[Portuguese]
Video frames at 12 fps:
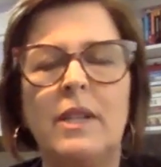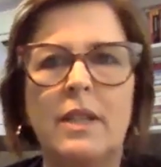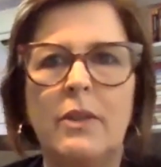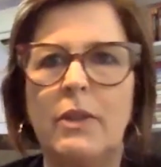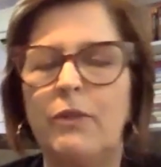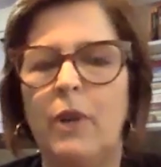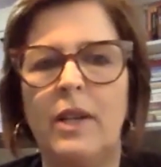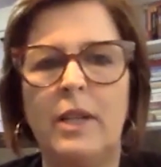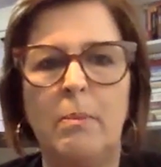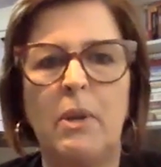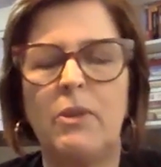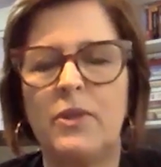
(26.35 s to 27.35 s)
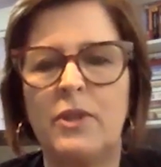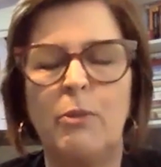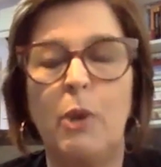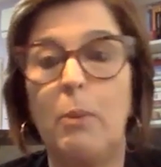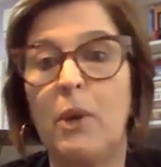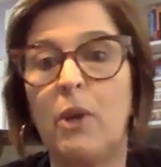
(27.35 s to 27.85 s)
Então eu vou ali produzir o
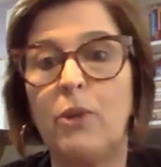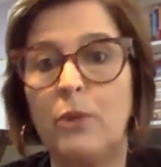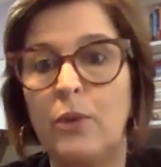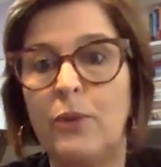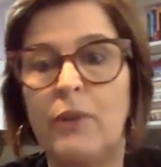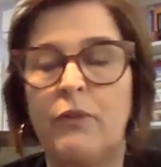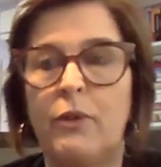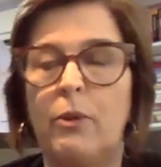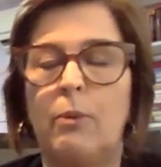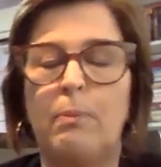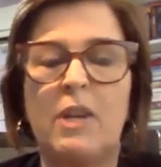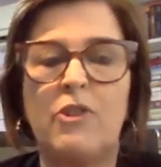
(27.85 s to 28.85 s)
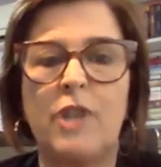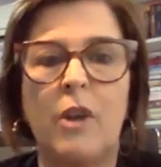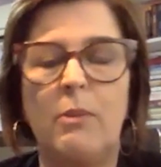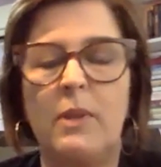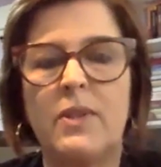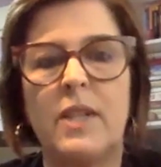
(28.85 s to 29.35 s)
meu produto, eu vou prestar
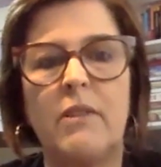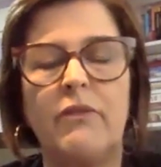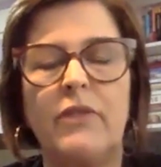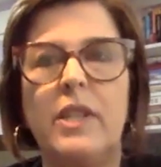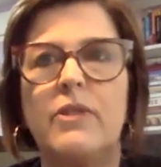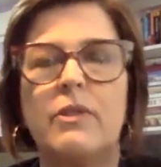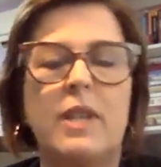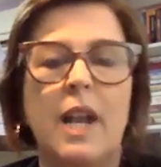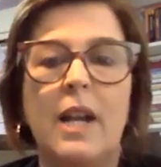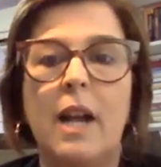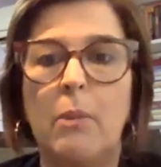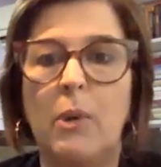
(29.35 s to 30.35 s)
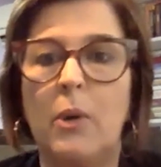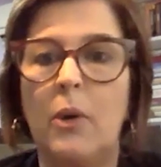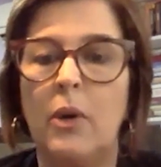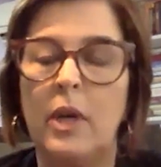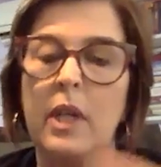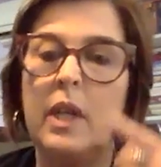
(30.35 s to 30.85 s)
o meu serviço e
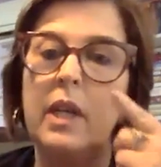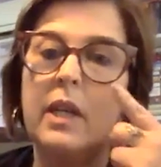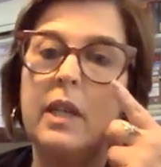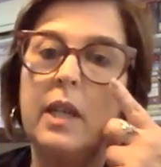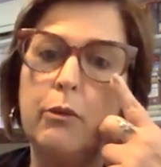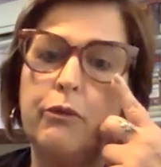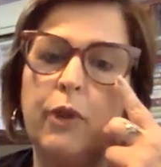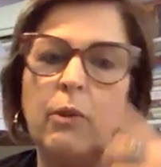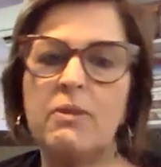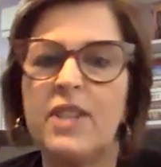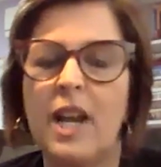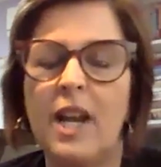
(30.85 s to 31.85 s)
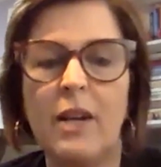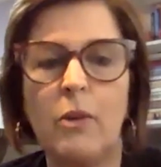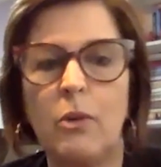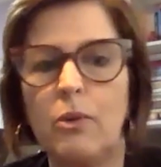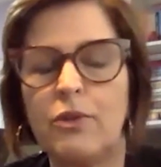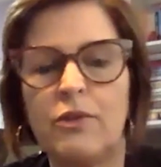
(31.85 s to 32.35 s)
acabou. E eu vou usar
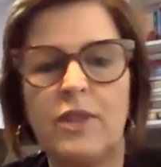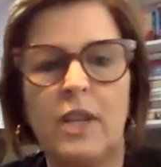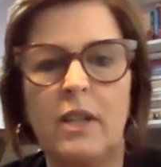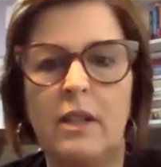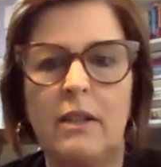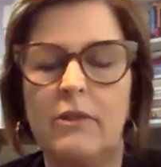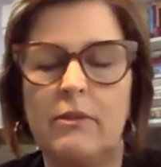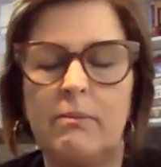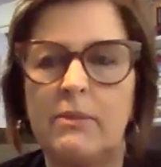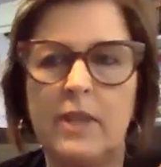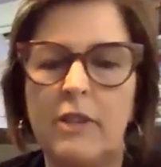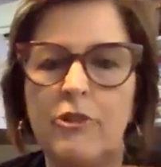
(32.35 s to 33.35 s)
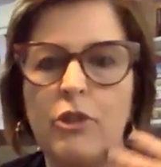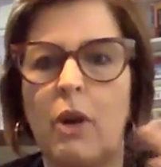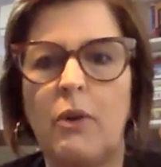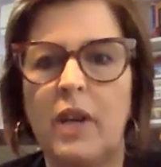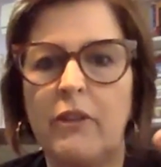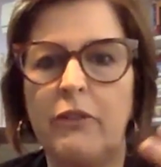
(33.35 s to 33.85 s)
recursos da, né, de
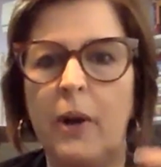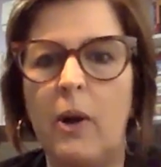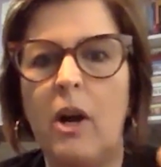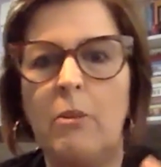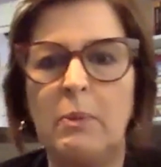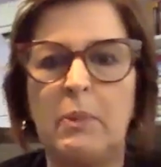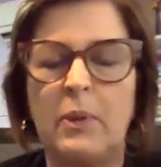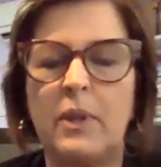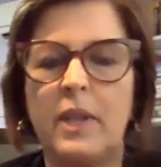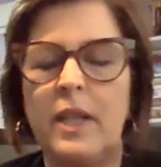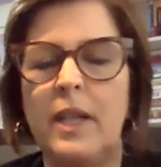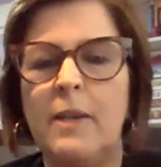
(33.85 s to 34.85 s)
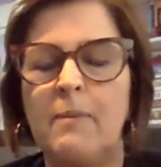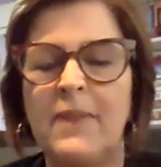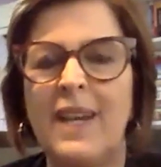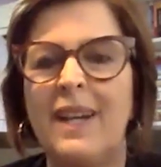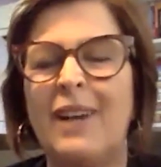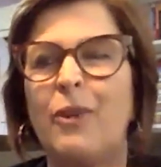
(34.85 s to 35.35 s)
qualquer forma, porque
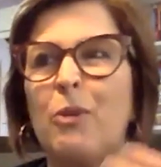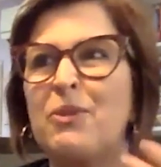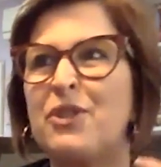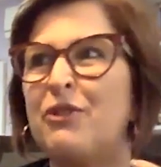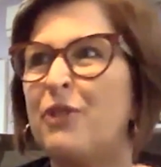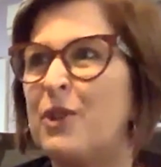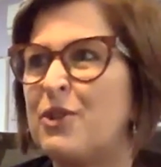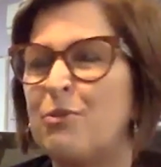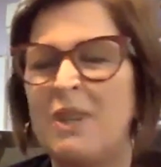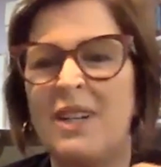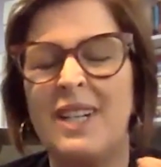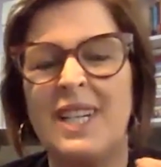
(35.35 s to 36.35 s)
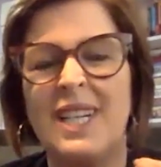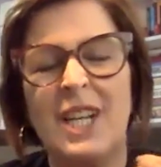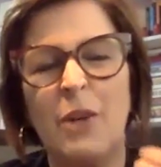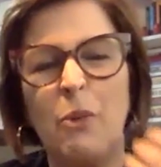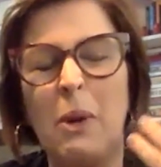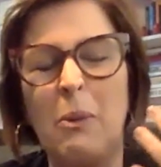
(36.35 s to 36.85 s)
é, é como se fosse uma,
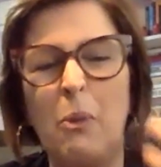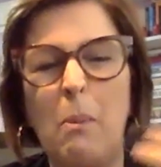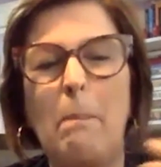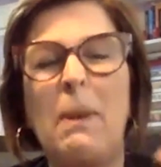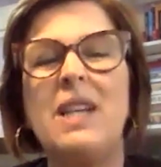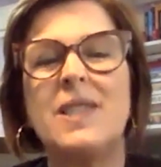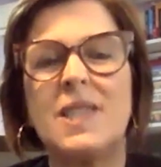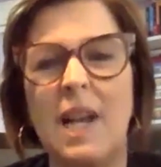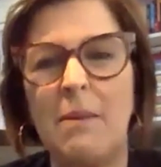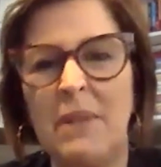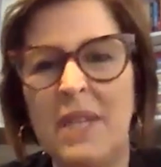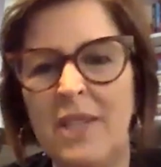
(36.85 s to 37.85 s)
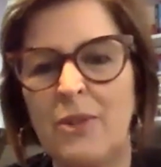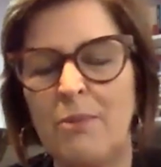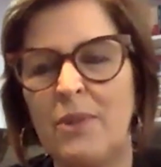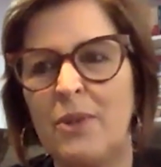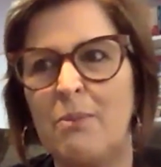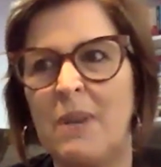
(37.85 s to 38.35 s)
uma, um pensamento
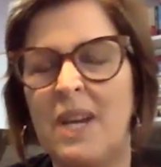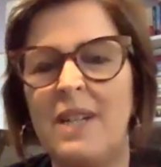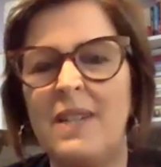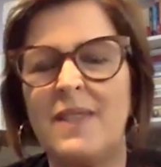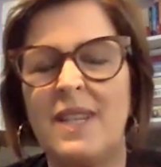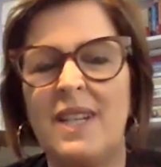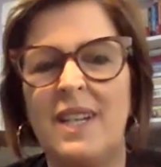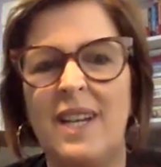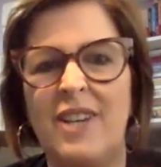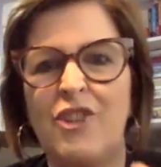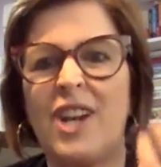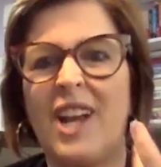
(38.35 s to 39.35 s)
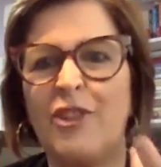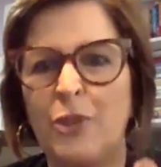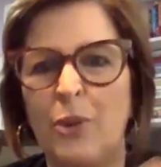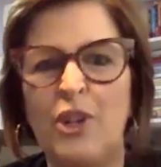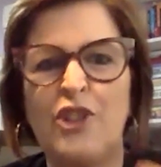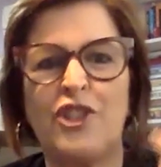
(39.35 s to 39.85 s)
muito mais é,
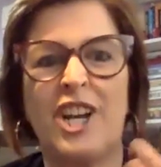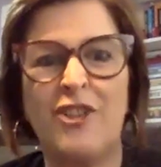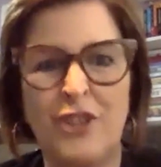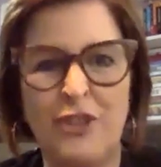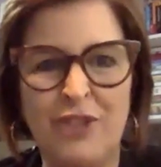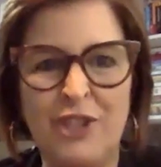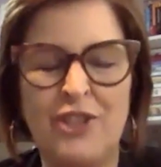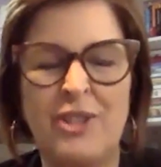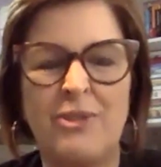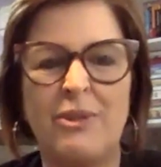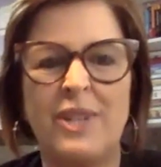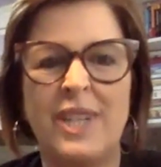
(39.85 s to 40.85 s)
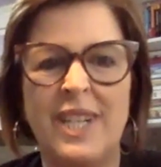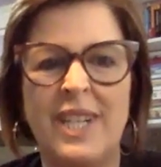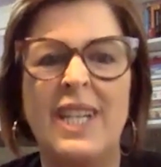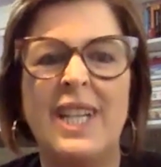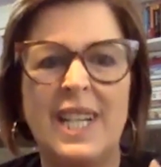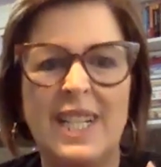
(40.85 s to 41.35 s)
extrator, extrativista do que
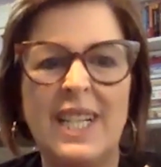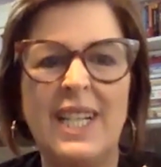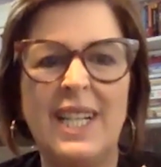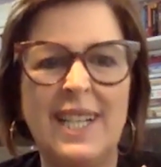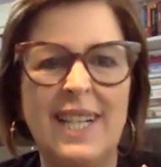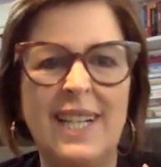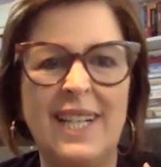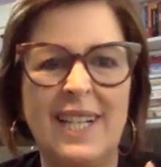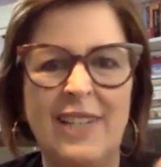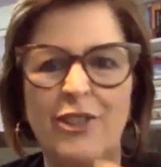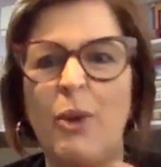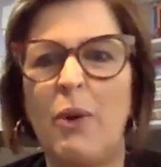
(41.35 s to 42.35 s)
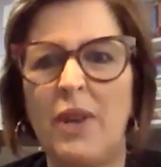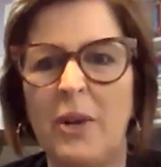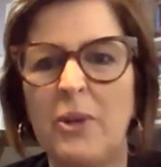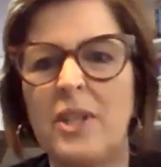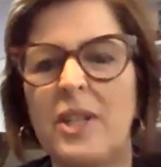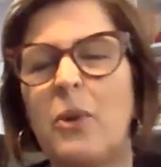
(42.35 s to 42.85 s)
né, é, qualquer
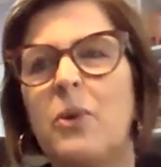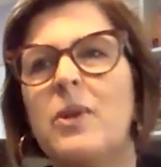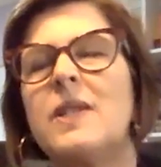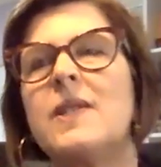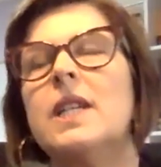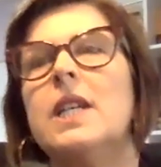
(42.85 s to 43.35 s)
outra coisa.